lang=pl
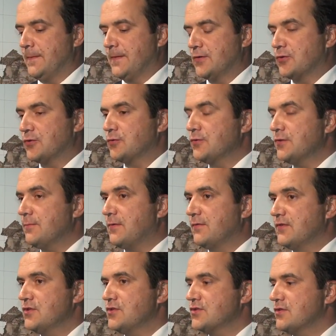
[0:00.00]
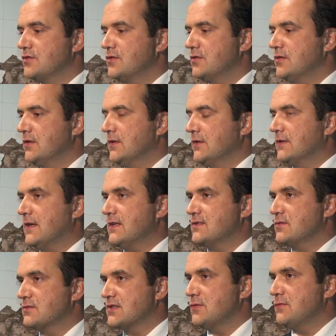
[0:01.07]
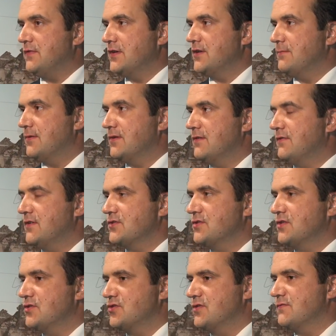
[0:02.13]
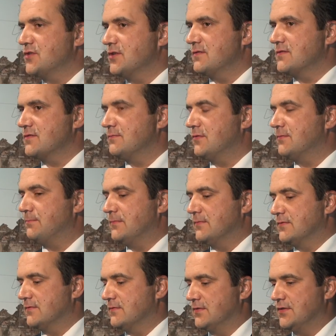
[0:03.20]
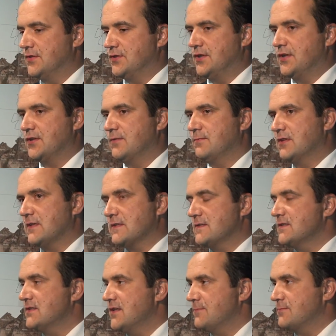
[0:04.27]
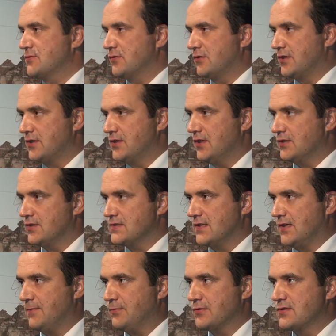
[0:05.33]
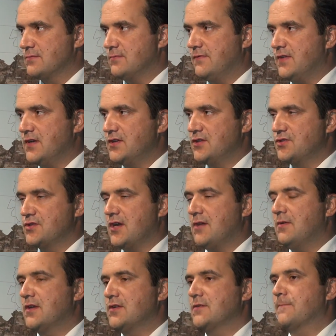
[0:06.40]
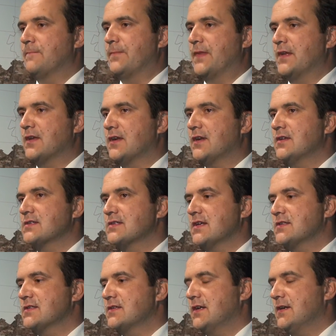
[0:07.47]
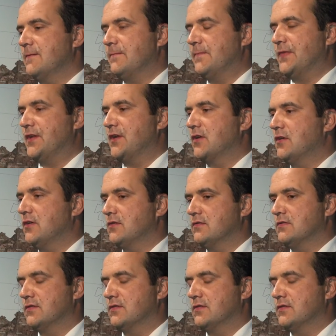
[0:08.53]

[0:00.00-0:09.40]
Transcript: e, to trudno powiedzieć, że oni tracą zaufanie, ponieważ jeszcze w czerwcu e, jak gdyby ta sesja absolutoryjna, to jest takie podsumowanie działań i realizacja tego